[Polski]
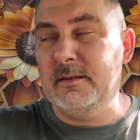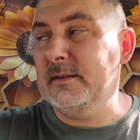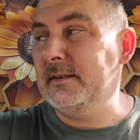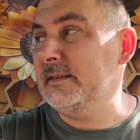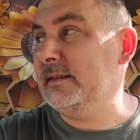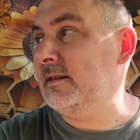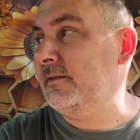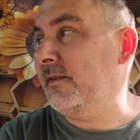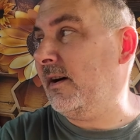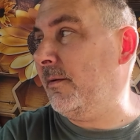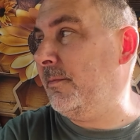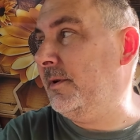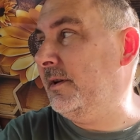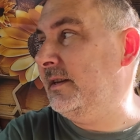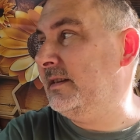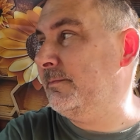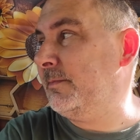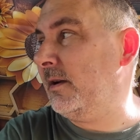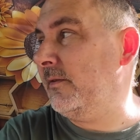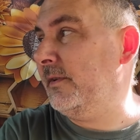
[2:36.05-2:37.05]
y, zrywamy
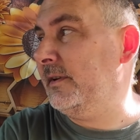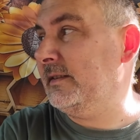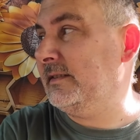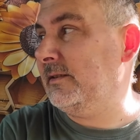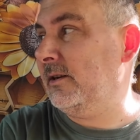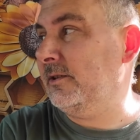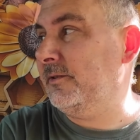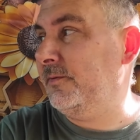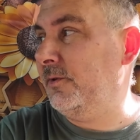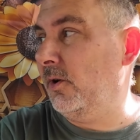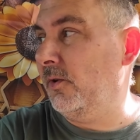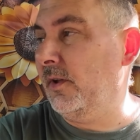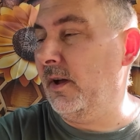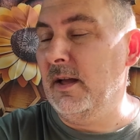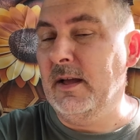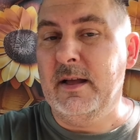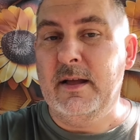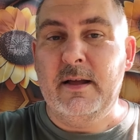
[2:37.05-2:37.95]
i sprawa jest załatwiona.